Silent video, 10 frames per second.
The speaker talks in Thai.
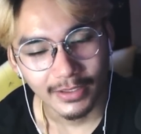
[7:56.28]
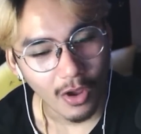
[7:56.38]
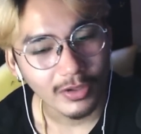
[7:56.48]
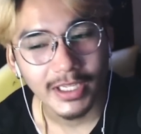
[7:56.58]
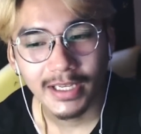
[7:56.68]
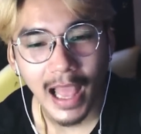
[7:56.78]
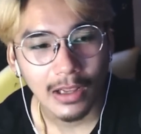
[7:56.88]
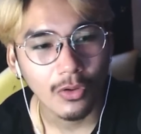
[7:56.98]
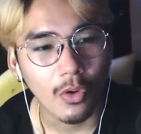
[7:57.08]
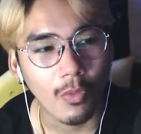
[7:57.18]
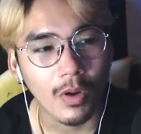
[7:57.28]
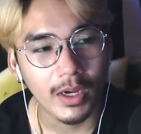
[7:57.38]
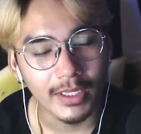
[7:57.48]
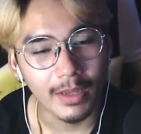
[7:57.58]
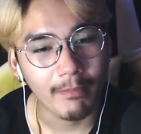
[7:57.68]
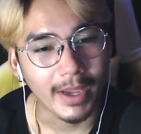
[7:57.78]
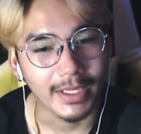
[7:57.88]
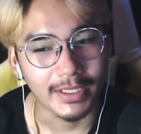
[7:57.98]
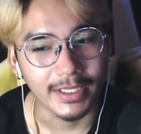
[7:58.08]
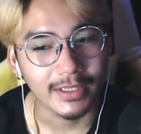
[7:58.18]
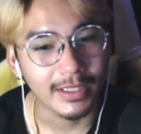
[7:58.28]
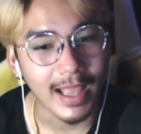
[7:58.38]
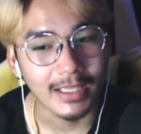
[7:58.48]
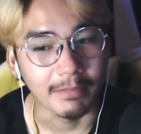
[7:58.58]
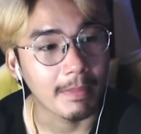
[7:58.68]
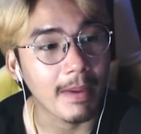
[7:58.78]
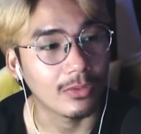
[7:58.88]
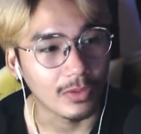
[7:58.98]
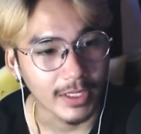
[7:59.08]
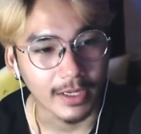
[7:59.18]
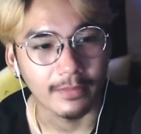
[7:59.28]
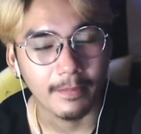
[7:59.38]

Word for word: น้องทีน่าก็งงว่าเฮ้ยทำไมคริสติน่าถึงไม่มาโรงเรียน